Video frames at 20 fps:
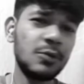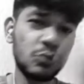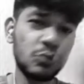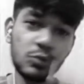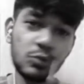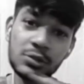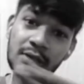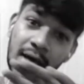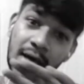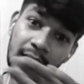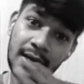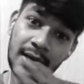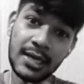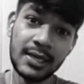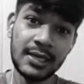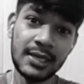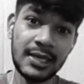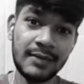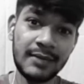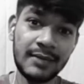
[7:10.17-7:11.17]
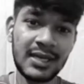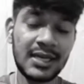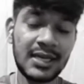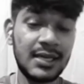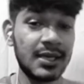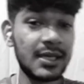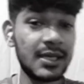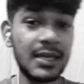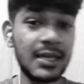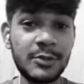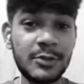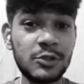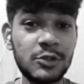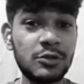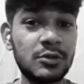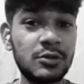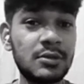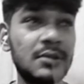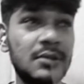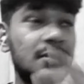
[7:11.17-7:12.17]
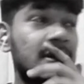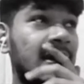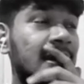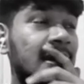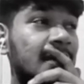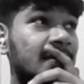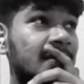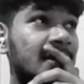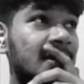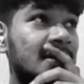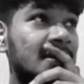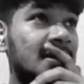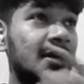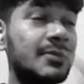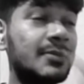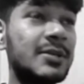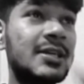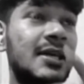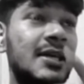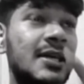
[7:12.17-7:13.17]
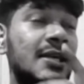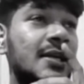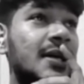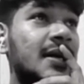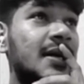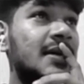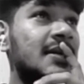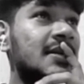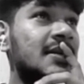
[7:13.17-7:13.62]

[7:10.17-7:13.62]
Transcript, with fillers: उसका अलग ही लेवल है लेकिन अभी जो क्या नाम आया था अभी कल ही आया